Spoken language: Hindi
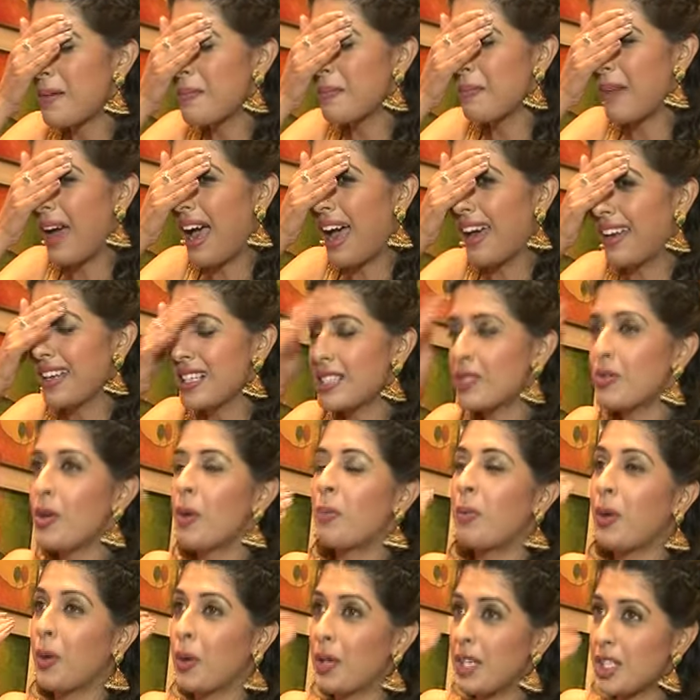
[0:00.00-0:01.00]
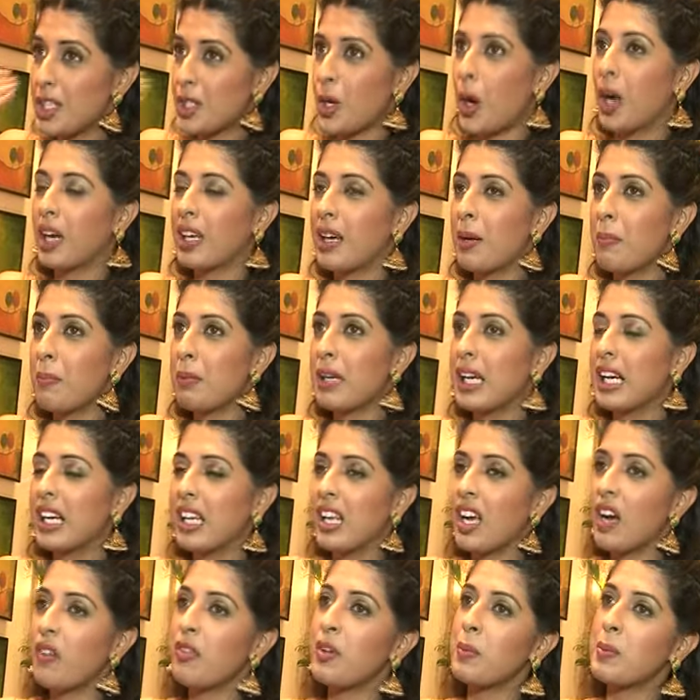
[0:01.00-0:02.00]
एम्बेरस्ड हम लोगों ने शॉर्ट कंप्लीट
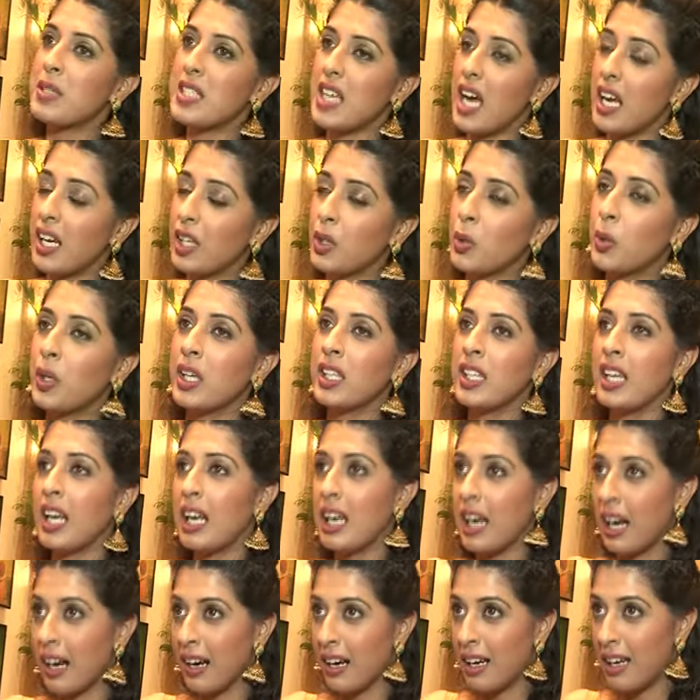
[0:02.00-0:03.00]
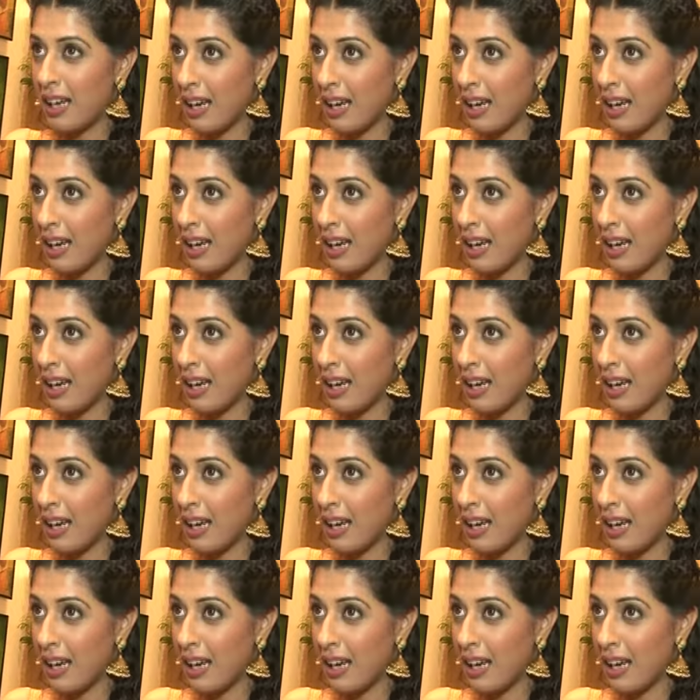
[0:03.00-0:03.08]
किया फिर बेचारे थोड़ी देर लंग,